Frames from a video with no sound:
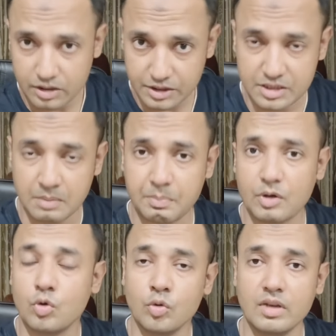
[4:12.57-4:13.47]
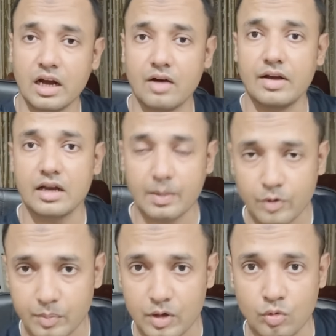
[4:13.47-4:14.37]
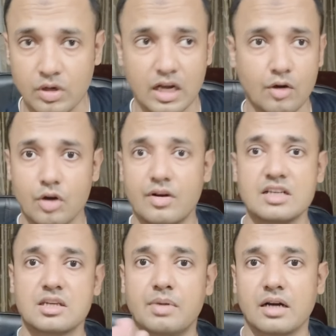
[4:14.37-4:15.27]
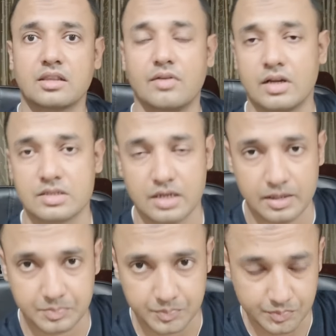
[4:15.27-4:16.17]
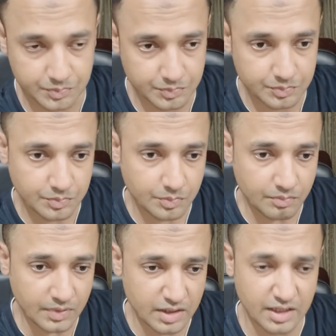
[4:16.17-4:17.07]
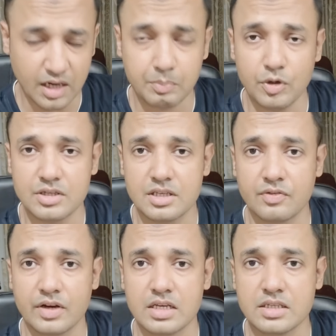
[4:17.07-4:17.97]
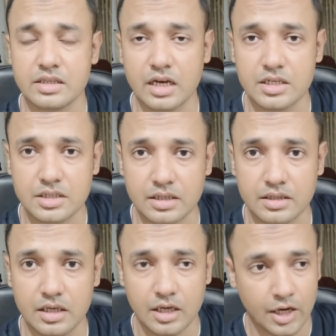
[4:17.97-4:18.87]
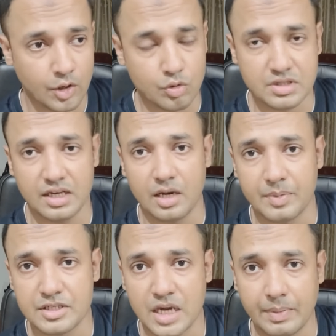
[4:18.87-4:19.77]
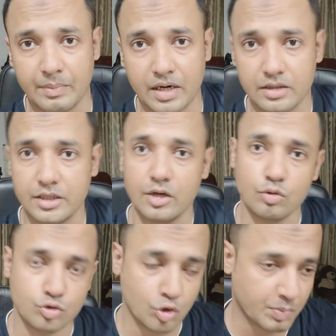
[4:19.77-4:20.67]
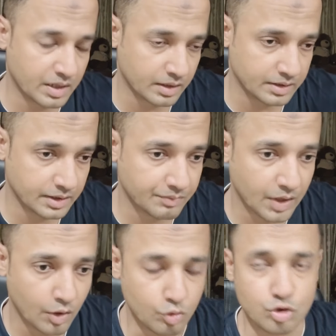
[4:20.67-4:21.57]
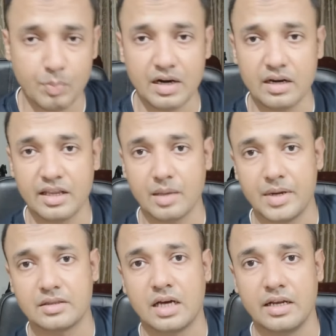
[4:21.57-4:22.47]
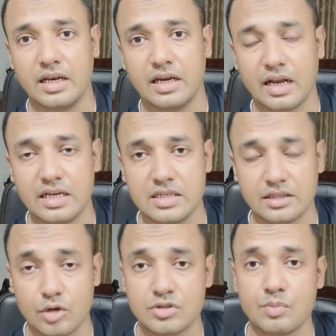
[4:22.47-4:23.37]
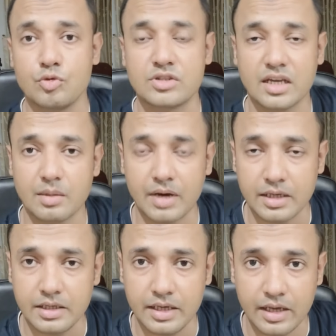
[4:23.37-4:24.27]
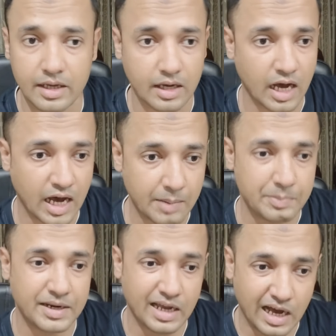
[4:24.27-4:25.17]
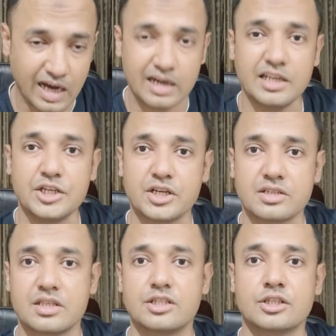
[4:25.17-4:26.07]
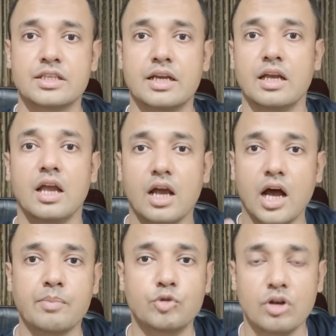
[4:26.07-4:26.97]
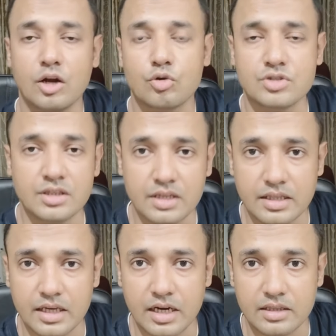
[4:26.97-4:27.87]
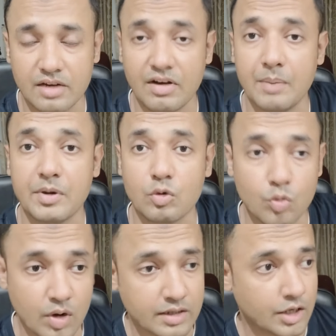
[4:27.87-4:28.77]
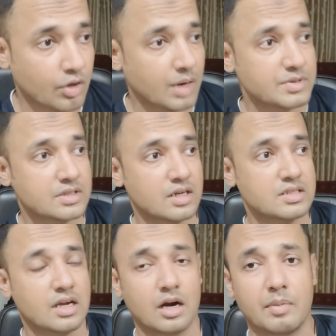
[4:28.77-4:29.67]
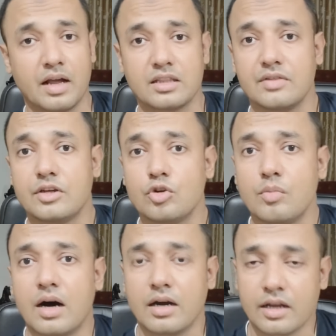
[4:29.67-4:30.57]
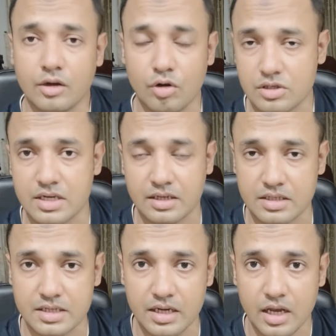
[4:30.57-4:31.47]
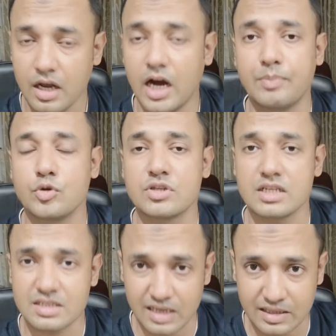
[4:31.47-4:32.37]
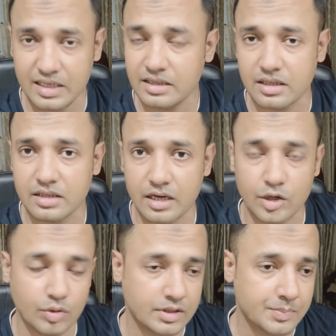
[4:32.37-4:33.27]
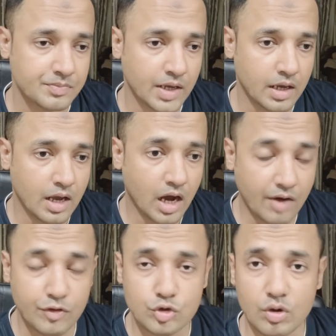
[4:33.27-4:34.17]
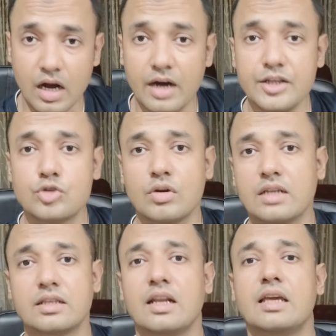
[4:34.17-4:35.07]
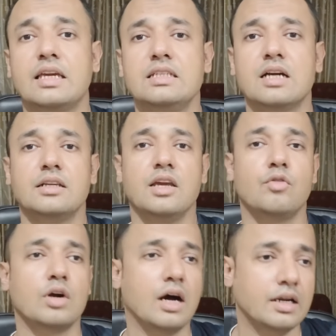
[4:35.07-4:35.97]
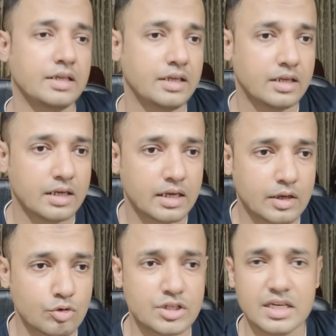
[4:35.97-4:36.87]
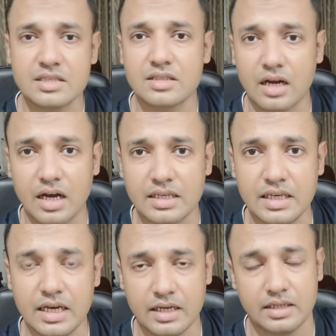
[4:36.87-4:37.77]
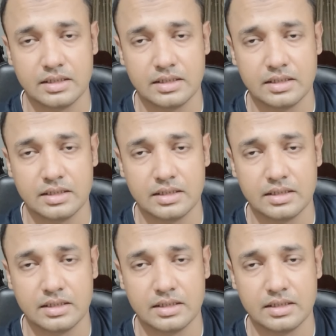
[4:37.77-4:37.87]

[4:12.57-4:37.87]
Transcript: जिसम पर खून लगा हुआ है कपड़ों पर खून लगा हुआ और वहाँ से भागता हुआ नजर आया जनाब पुलिस सरफराज की तलाश करती है उसके घर पर छापा मारती है उसको पकड़ती है उसको पकड़ने के बाद थाने लेकर आया जाता है उससे पूछता है कि भाई ये आपने आखिरी शख्स थे जिसने अब्दुल्ला को ज़िंदा देखा था वहाँ पर हुआ क्या और आप इस तरह से हड़बड़ाते हुए क्यों भाग रहे हैं कॉल सेंटर से आप तो उसके साथ ही अंदर दाखिल हुए थे अब वो जो कहानी सुनाते हैं ना यकीन जानिए वो कहानी कुछ इस तरह की है